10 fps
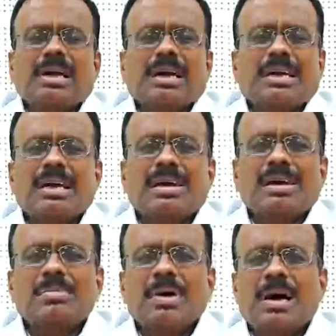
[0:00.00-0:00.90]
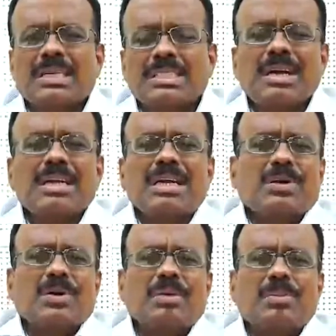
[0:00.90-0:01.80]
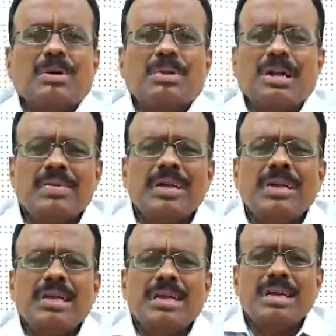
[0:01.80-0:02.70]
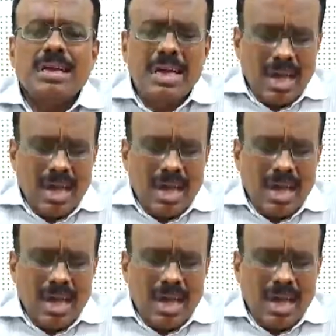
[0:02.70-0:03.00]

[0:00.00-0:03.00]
கட்டணங்களும் அரசால் ஏற்றுக்கொள்ளப்படும் எனவே நீங்கள்